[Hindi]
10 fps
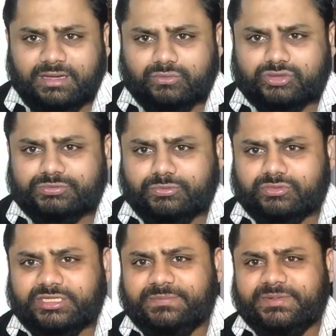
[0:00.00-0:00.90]
कुछ
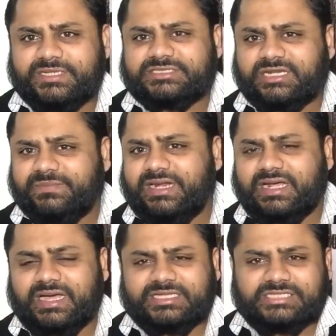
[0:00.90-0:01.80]
बूंदें अपने सिर में
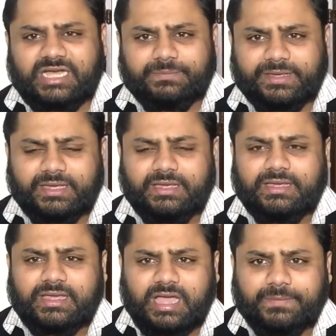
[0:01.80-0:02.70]
लगाएं जहाँ पे
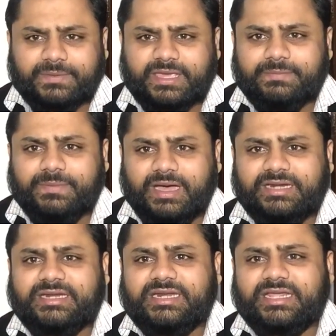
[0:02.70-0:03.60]
आपके
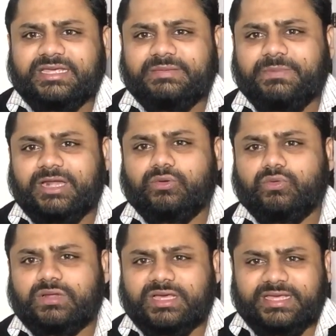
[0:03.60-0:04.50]
बाल नहीं बाल
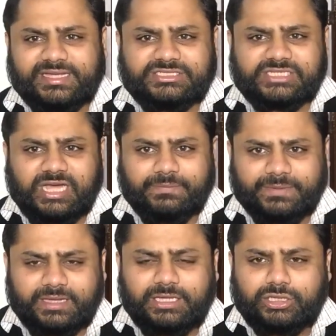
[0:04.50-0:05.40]
उड़ गए हैं जहाँ
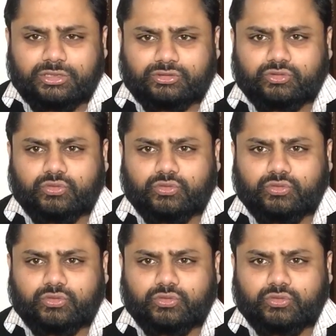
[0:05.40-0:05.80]
पे तो